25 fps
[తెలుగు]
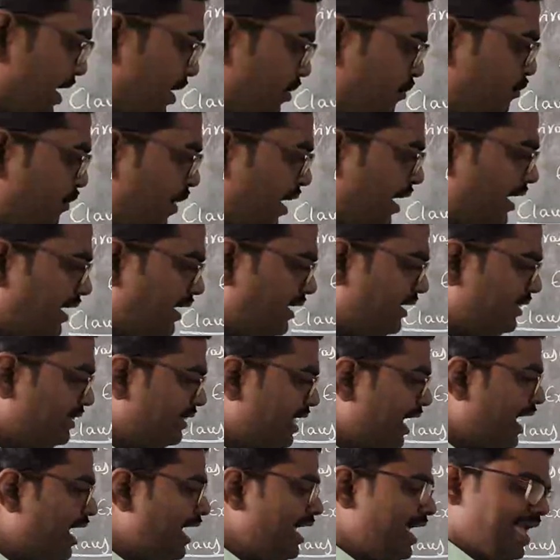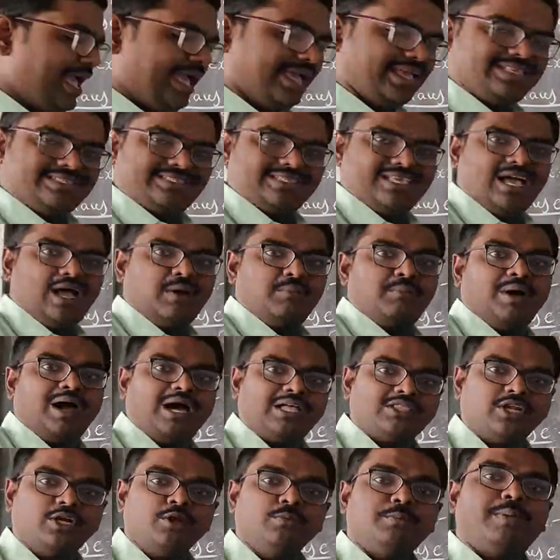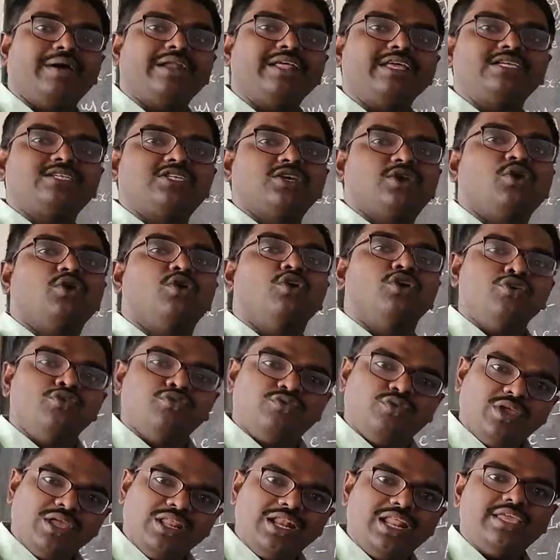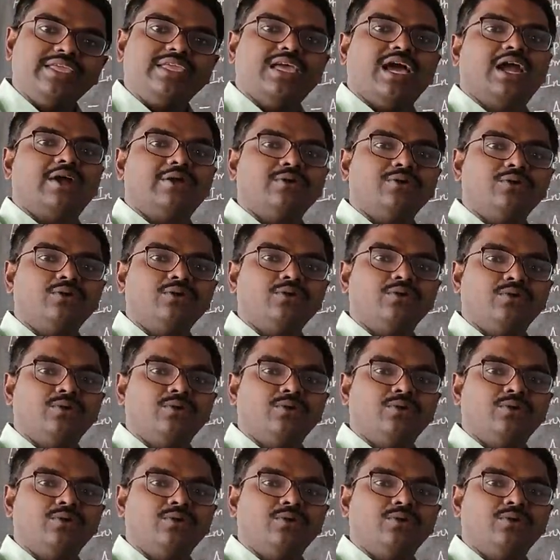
హీ ఫెయిల్డ్ ఇన్ ద ఎగ్జామ్ అతడు పరీక్షలో ఫెయిల్ అయ్యాడు